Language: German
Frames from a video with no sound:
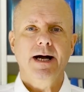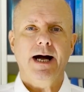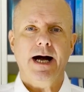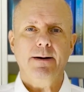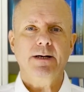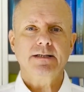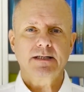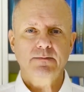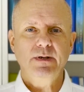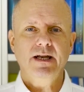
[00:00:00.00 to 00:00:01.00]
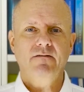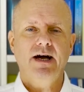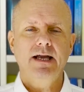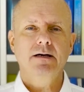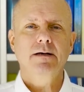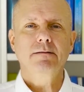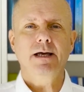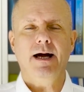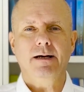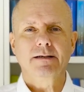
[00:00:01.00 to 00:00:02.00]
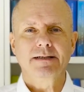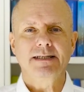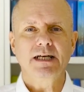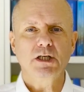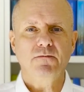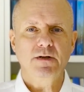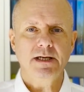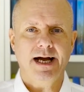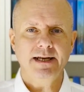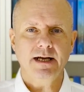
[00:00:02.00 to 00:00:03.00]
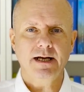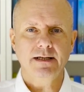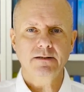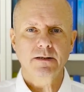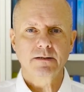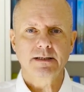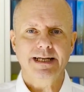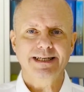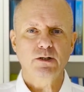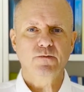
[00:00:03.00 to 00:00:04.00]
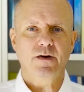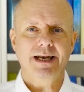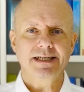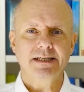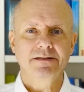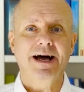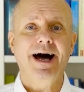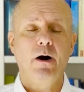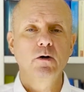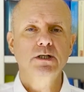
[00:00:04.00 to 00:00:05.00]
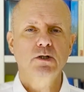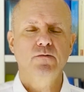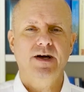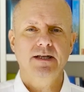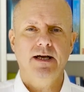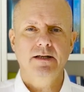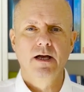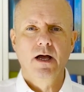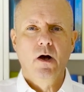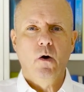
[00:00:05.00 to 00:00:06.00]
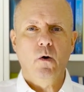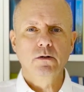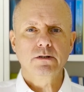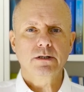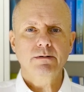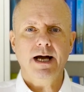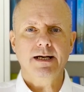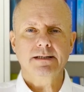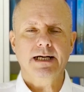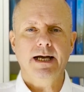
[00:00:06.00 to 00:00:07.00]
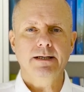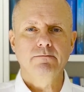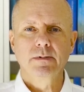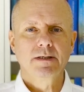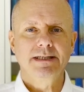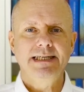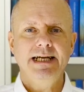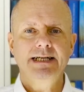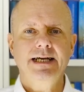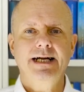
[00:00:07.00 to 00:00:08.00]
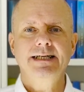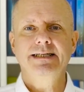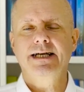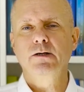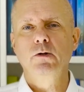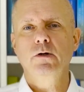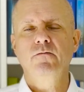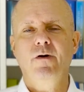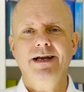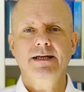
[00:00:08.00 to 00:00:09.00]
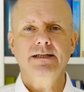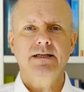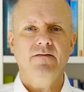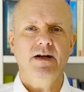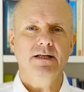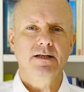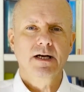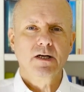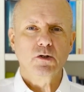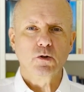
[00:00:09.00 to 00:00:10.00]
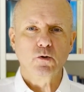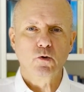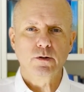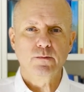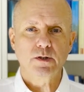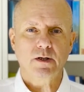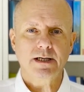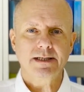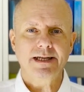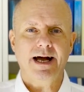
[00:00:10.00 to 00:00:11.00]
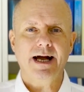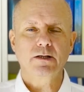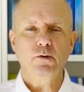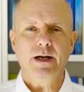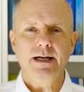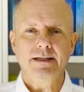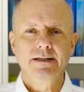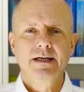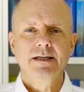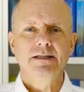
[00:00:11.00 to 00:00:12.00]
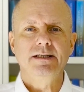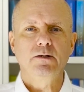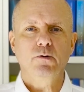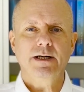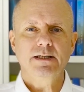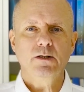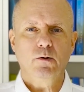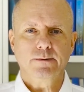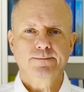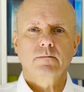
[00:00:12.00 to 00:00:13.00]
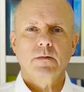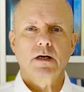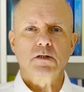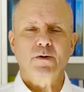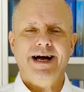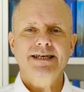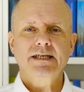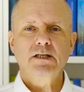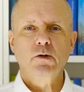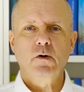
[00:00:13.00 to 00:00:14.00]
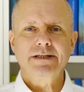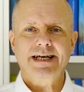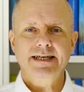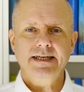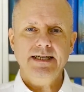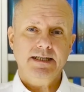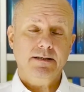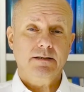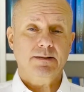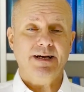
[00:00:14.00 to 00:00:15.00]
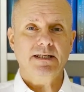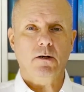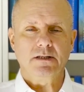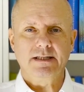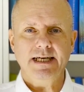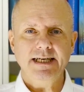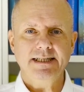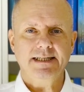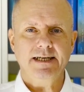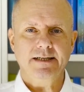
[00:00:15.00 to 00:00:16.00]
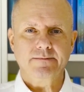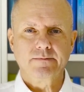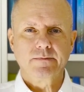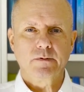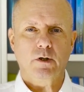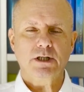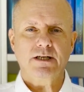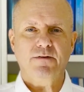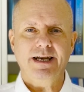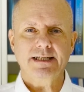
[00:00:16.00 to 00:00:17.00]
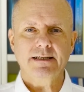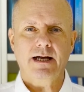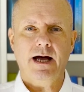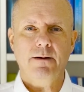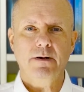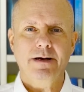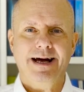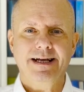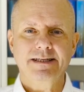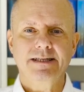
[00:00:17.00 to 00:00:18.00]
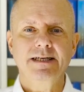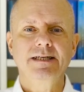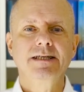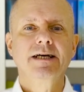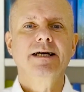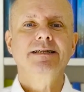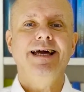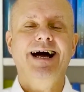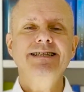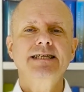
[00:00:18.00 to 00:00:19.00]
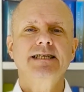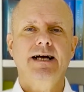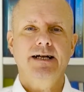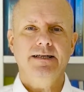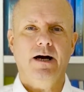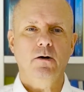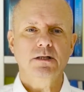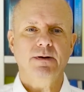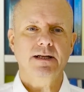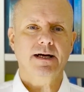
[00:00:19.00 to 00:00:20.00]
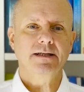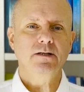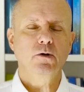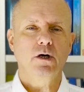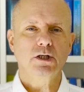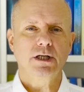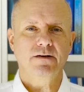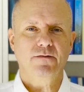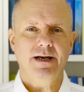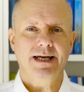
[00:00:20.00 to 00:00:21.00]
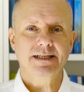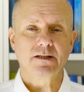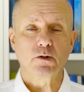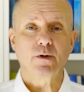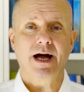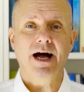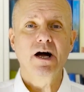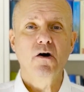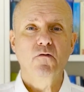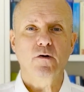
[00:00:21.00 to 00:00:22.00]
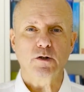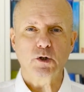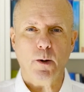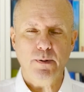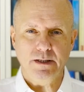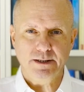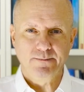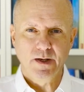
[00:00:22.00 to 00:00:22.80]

aber es ist mittlerweile ja gesellschaftlich anerkannt, das Land zu verlassen, auszuwandern und ja, sein Seelenheil, sein Glück woanders in der Welt zu suchen, besonders in der aktuellen Situation. Sogar ist es so, seit ich 2016 Deutschland verlassen habe, hat sich die Anzahl der Auswanderer, die Deutschland verlassen, sogar verdoppelt.